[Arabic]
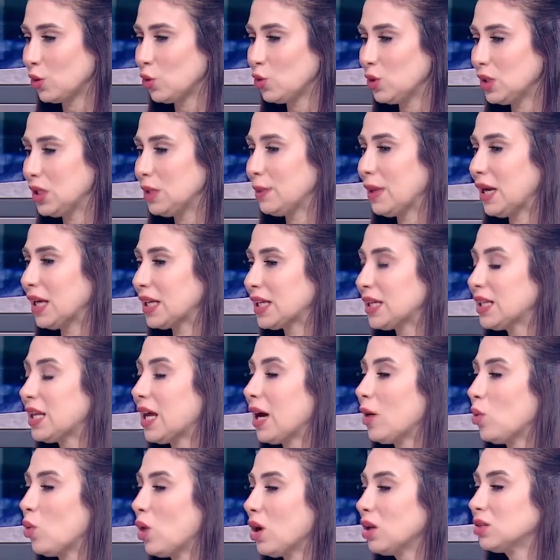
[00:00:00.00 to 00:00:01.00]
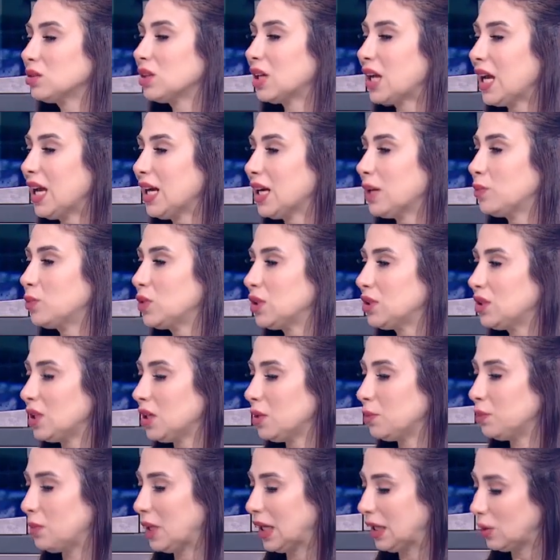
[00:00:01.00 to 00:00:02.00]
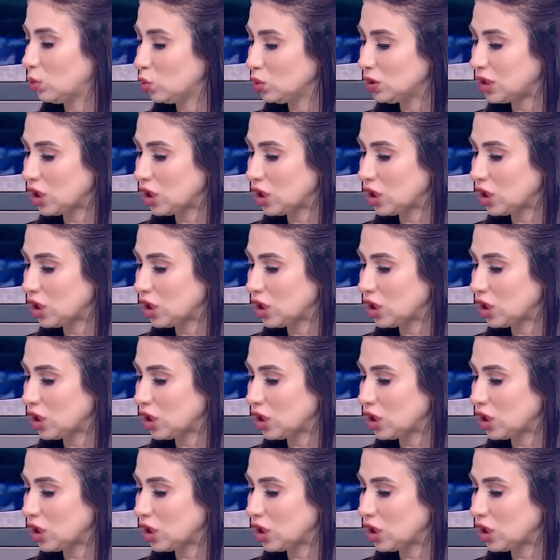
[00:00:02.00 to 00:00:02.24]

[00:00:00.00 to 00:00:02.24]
قول لي بقى كده او اكتر حاجه بتطلب معاك وانت